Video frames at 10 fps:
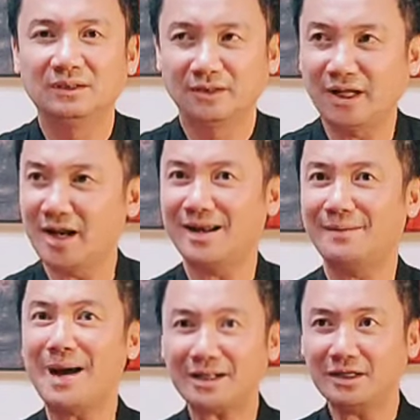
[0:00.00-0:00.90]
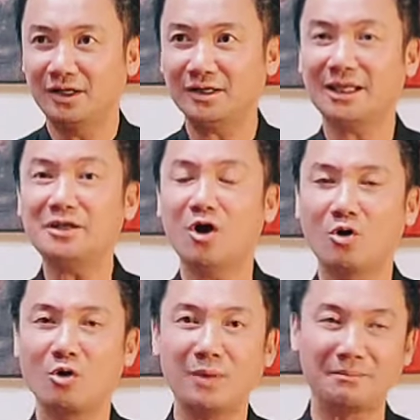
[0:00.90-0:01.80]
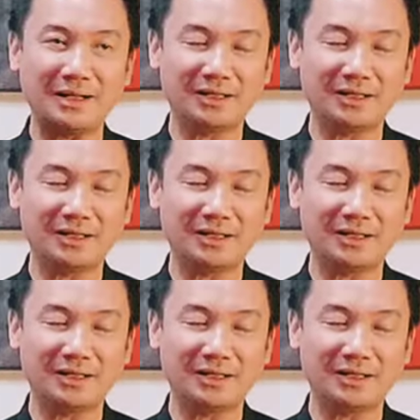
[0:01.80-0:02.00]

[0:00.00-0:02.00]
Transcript: cho nên là bắt những tín đồ của mình bắt